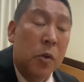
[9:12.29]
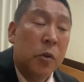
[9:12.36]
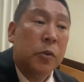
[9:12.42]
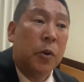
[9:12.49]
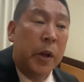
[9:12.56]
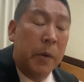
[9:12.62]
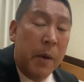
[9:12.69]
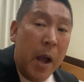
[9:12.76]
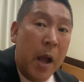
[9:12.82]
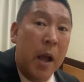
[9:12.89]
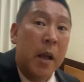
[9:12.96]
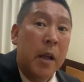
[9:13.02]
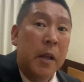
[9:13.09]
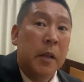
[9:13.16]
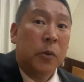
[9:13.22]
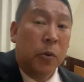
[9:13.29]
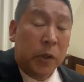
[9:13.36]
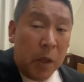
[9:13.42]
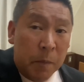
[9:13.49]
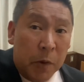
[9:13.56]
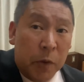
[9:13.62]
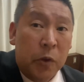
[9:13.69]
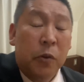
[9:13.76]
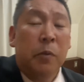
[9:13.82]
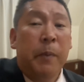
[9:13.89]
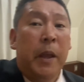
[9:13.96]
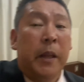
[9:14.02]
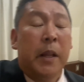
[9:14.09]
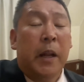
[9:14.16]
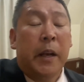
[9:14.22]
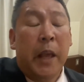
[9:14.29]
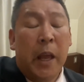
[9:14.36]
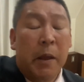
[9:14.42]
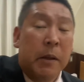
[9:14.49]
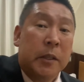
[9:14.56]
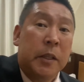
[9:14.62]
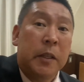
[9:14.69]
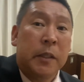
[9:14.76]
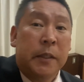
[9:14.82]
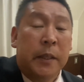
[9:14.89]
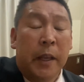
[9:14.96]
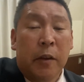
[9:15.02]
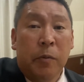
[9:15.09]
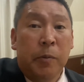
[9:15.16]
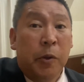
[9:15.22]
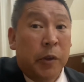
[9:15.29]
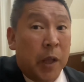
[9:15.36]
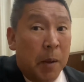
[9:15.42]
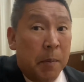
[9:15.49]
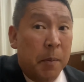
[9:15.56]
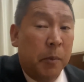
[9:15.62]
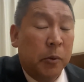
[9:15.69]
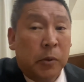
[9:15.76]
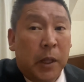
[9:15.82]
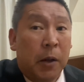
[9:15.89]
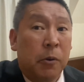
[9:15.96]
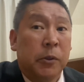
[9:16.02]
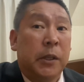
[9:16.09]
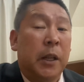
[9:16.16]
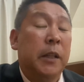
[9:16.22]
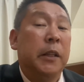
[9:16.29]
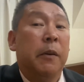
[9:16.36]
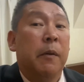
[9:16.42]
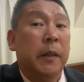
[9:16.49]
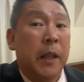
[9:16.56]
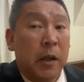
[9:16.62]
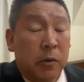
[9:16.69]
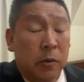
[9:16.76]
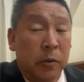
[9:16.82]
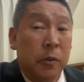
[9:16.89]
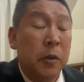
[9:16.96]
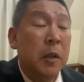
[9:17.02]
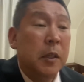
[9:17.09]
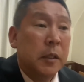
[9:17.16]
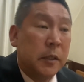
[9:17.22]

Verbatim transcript: それはとても有名な令和新選組と山本太郎さんではなく、